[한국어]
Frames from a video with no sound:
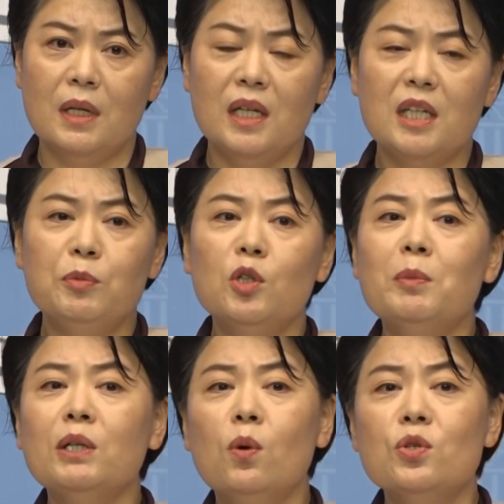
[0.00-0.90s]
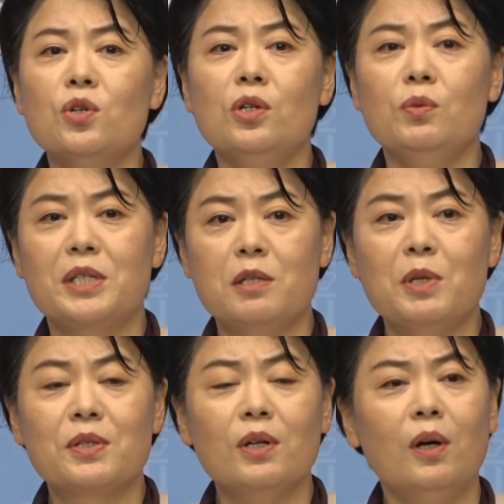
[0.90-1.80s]
입으로만 공존을
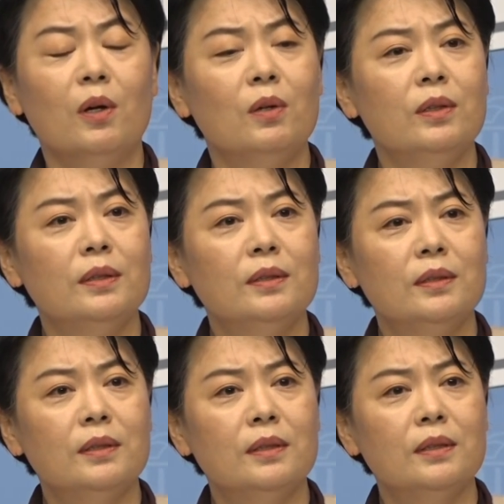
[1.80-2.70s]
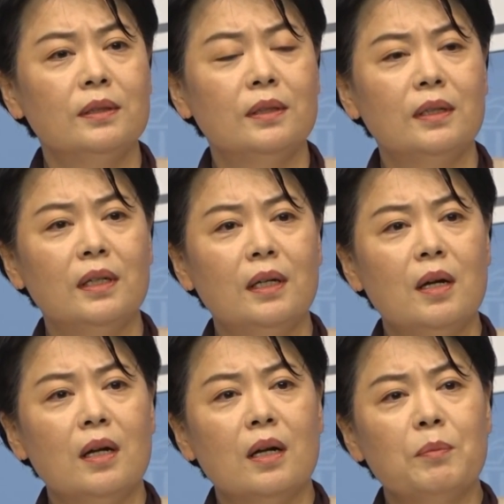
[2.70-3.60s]
외치면서
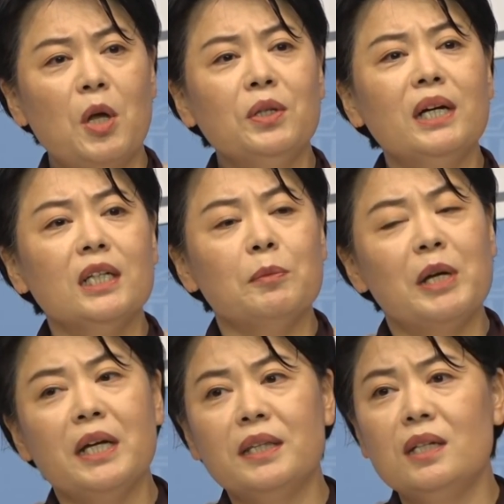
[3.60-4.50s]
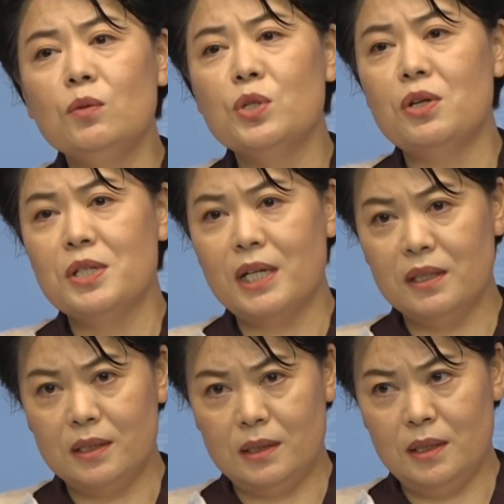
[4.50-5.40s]
편가르기만 해대는
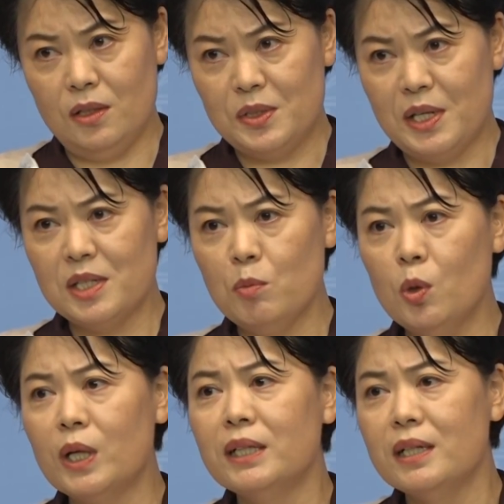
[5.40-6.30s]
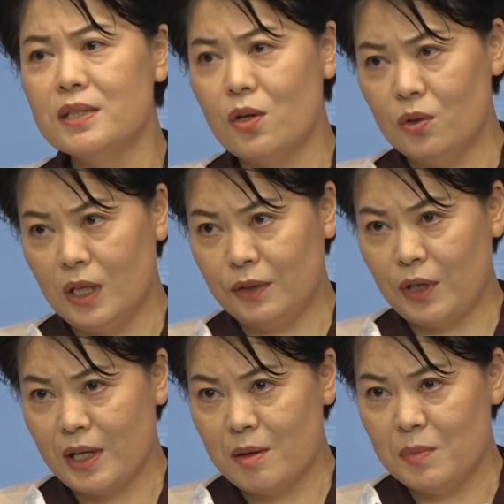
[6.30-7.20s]
위선자들을 역사에서 몰아내는 선거가
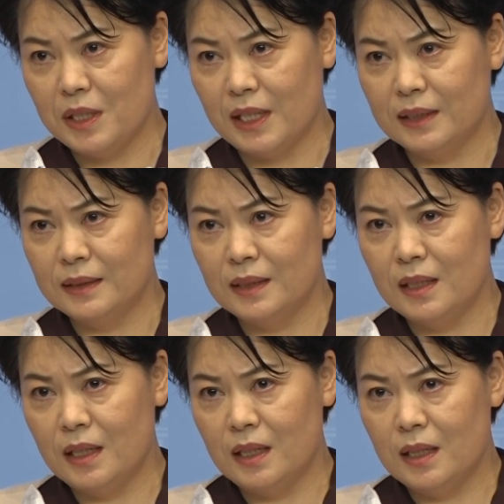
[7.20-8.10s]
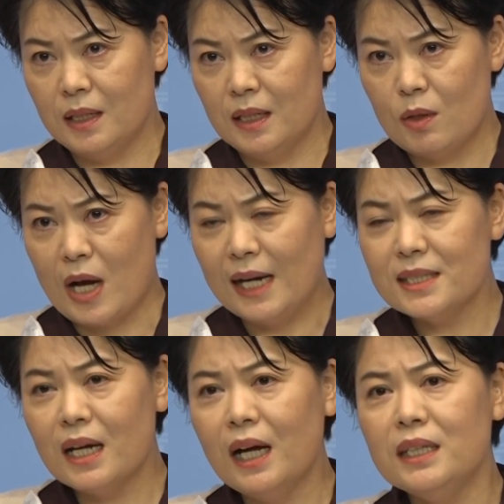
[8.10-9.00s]
돼야 합니다.
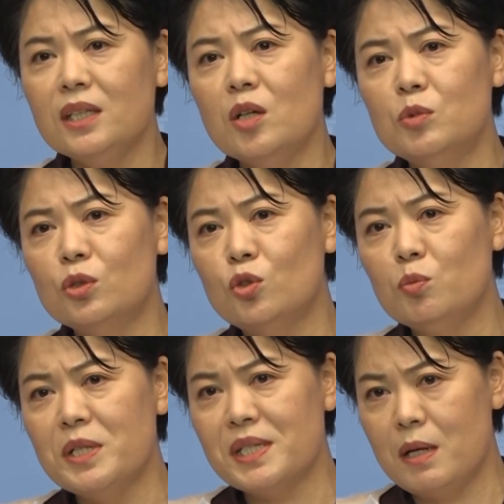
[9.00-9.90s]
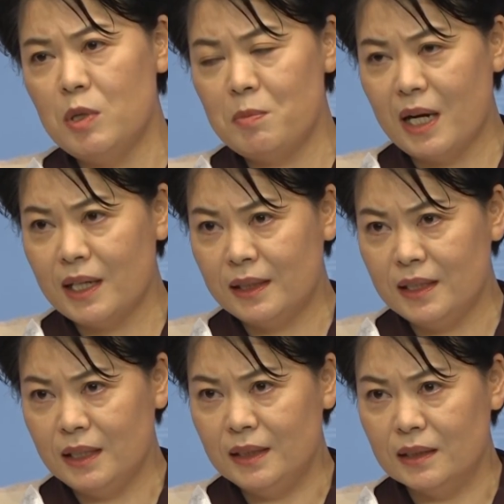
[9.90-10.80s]
앙상한 이념으로 국민 삶을
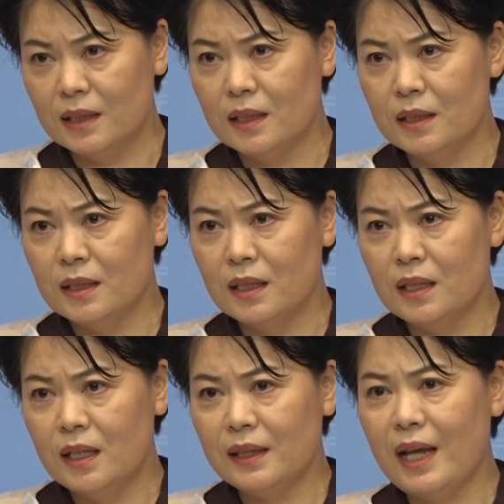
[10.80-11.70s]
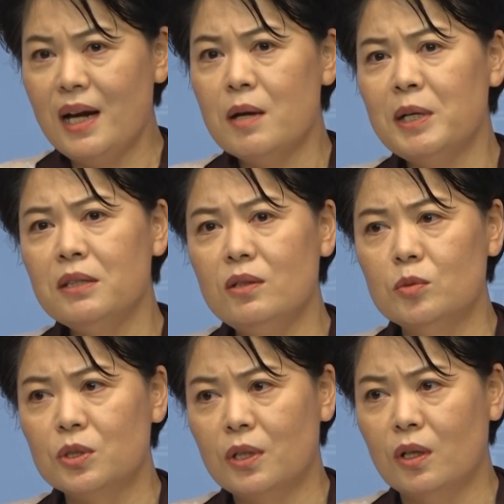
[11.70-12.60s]
망가뜨리는
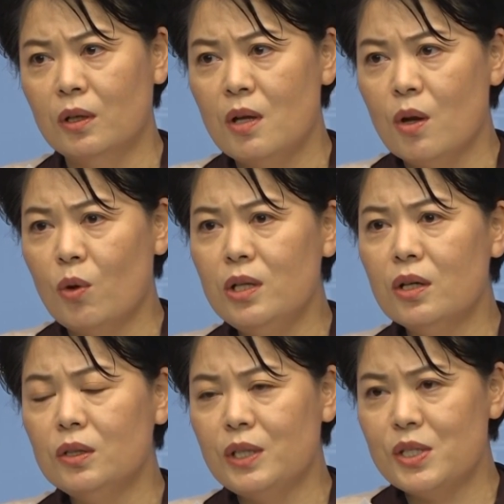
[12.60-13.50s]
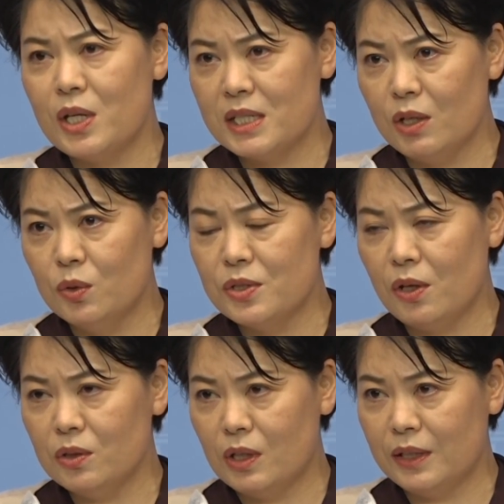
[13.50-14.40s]
탈레반들로부터 권력을 되찾아오는
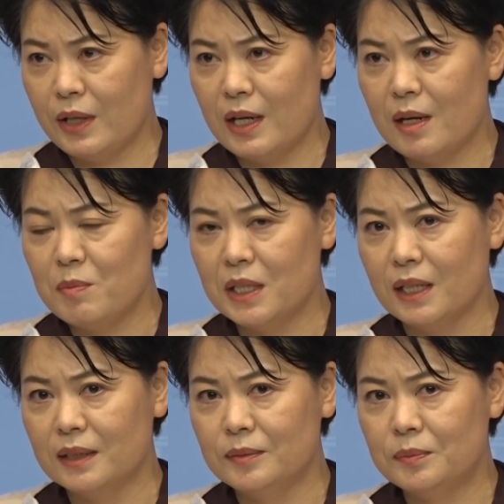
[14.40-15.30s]
선거가 돼야 합니다.